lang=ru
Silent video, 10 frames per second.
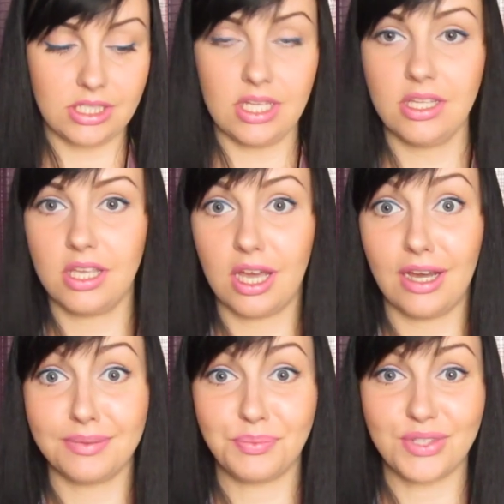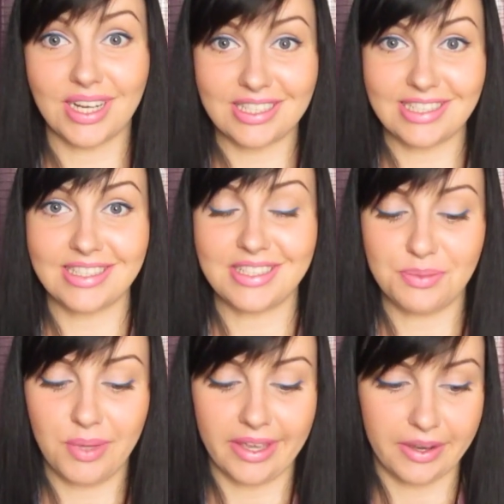тени, я захотела
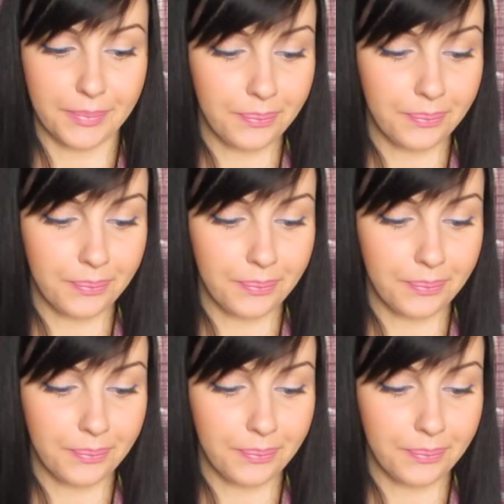себе их.